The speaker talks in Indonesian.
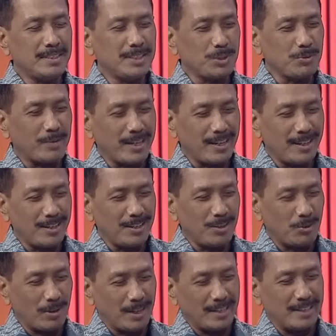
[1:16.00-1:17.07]
sesuai dengan
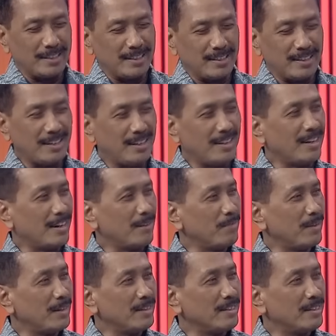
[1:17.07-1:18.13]
doa kita,
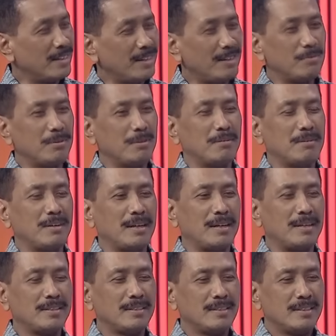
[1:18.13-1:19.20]
harapan kita
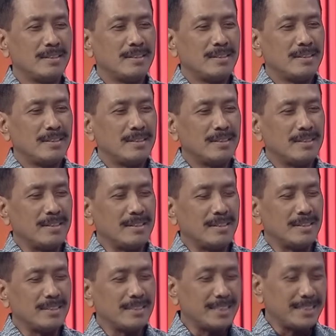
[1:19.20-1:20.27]
bahwa
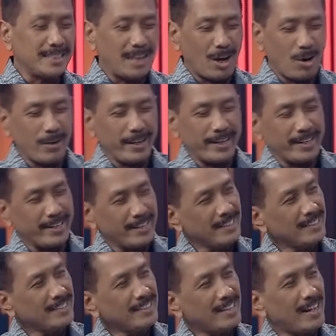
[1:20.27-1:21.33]
Eh, sejauh
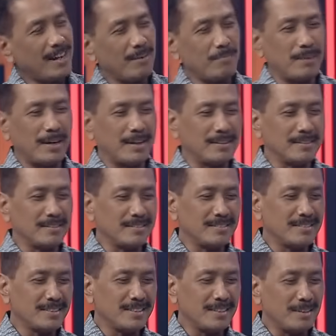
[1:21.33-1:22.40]
ini tahapan
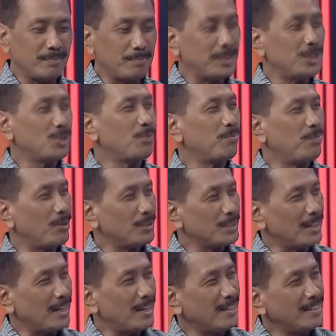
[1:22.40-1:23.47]
eh,
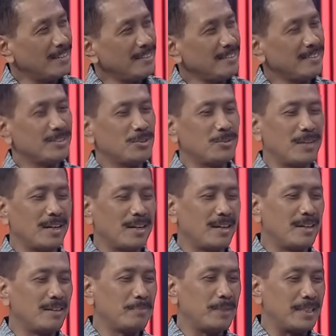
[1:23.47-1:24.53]
pencoblosan
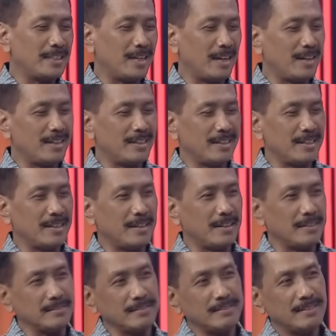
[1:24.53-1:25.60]
sudah berjalan
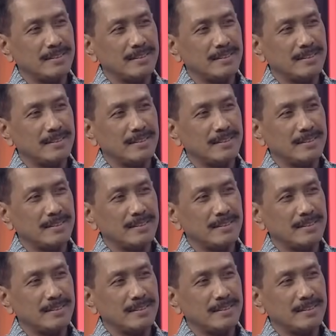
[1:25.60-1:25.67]
dengan